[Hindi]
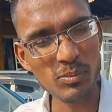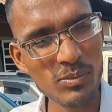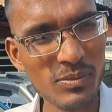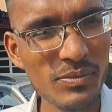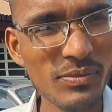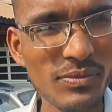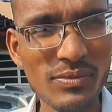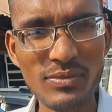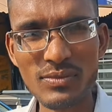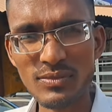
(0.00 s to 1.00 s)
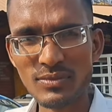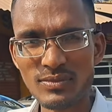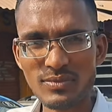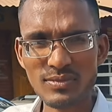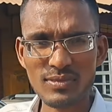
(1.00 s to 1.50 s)
हाँ, नया नया
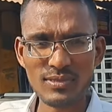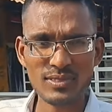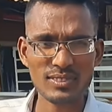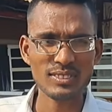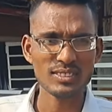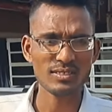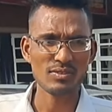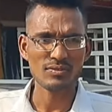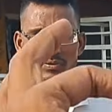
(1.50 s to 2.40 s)
भाई मन अभी खोले फिर